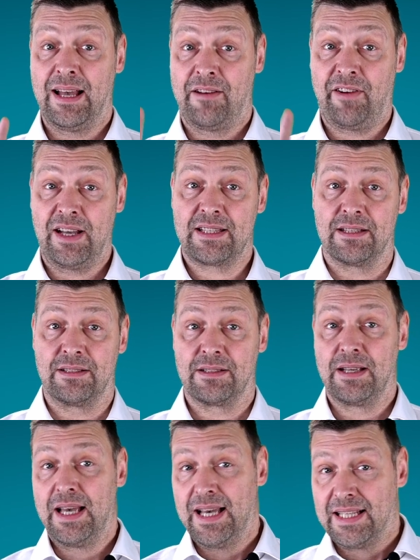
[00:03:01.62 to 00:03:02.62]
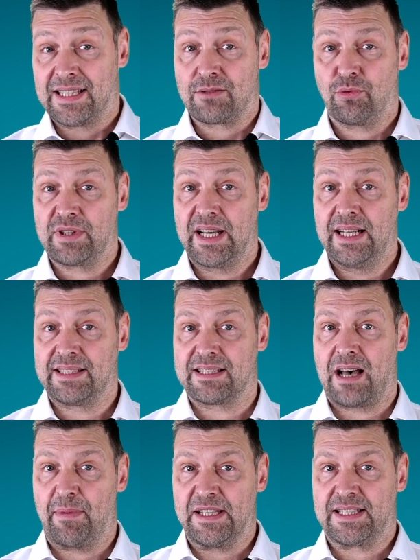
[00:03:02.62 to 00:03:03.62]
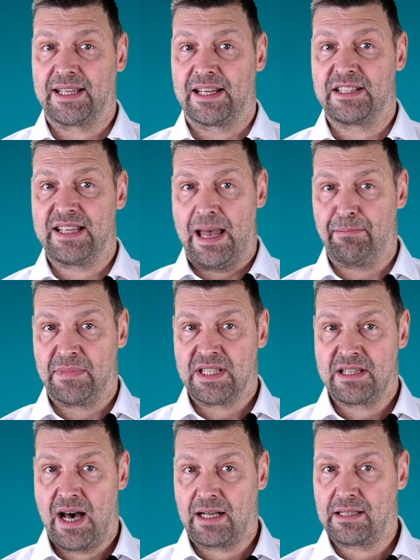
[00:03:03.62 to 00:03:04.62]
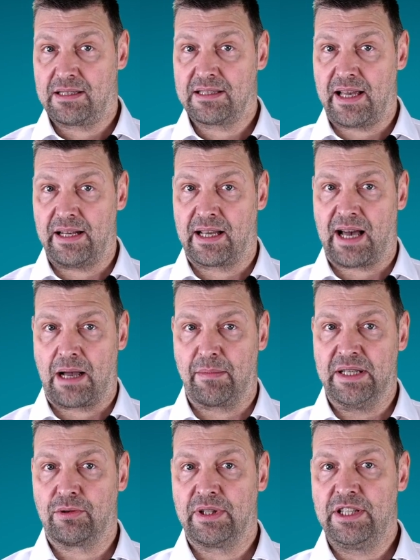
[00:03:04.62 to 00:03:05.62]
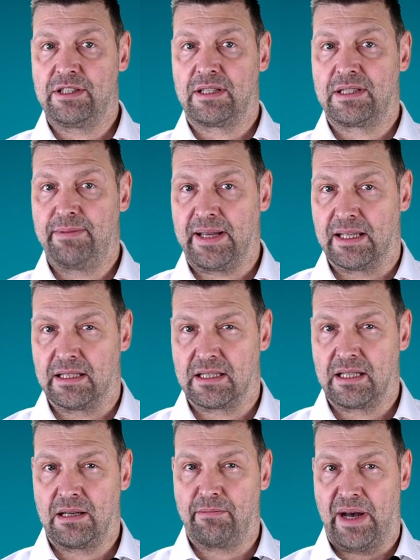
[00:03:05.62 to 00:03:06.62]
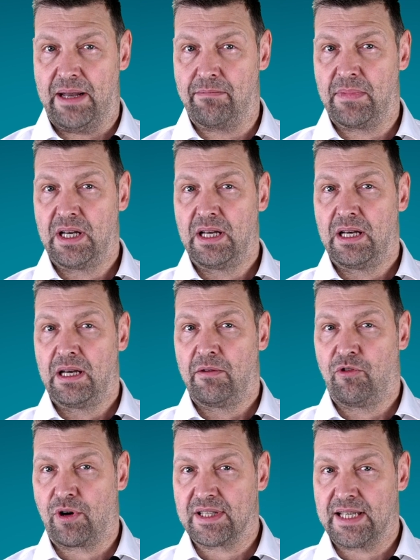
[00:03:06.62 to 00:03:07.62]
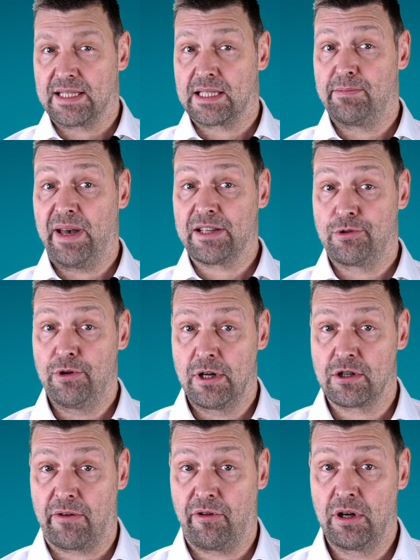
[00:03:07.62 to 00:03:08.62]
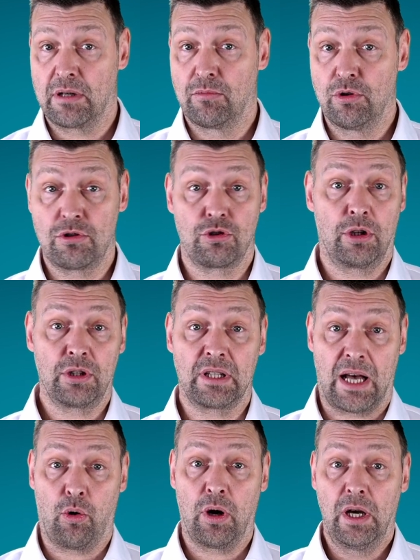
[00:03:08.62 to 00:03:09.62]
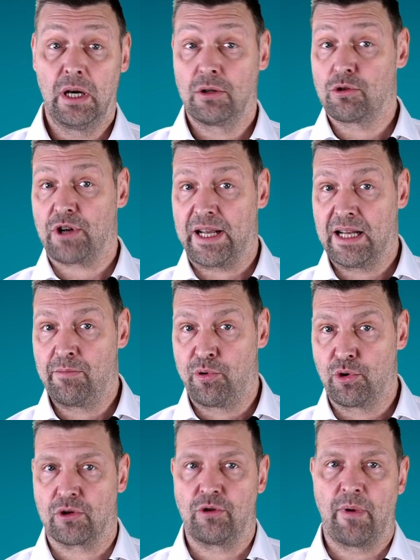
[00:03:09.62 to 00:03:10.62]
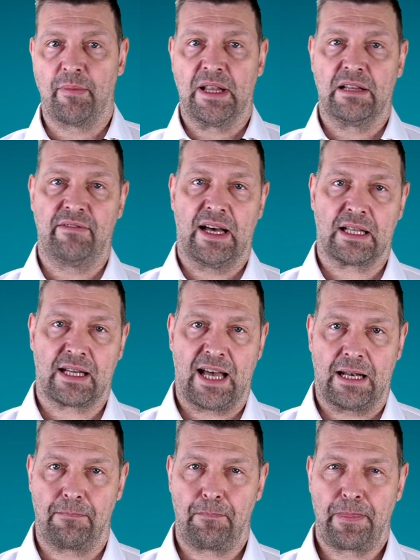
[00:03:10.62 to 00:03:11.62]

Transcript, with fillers: Fazit. Das Urteil des Arbeitsgerichts Emden sagt, dass eine Krankmeldung nicht zwingend beim Vorgesetzten persönlich erfolgen muss, sondern auch durch einen Boten übermittelt werden kann.